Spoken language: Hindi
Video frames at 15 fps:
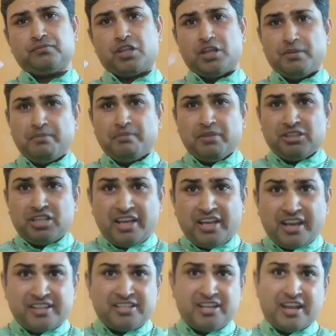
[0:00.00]
हिम्मत नहीं है
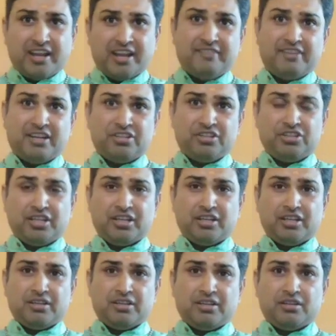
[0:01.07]
किसी नेगेटिव एनर्जी की
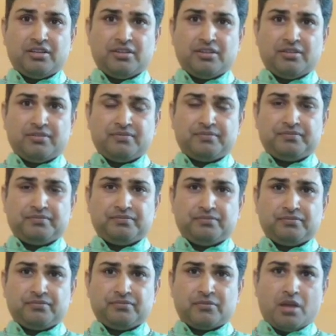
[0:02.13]

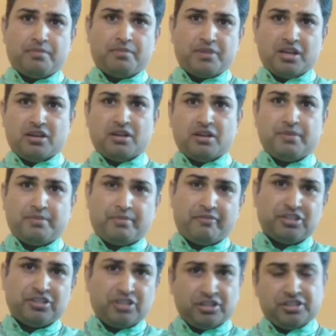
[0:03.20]
आपके घर में
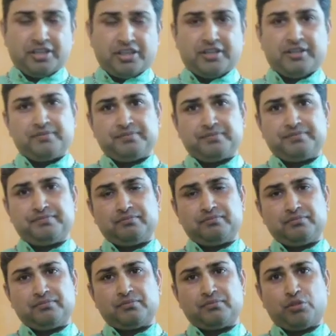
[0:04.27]
प्रवेश कर जाएं
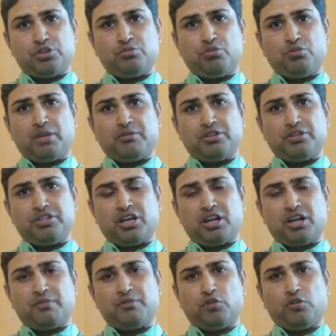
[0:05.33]
पंचमुखी हनुमान जी का
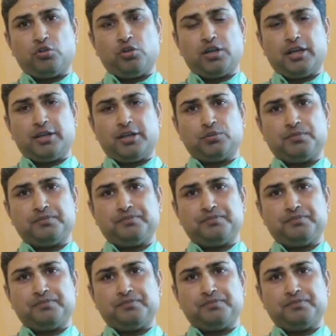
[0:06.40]
आपने फ़ोटो लगाया तो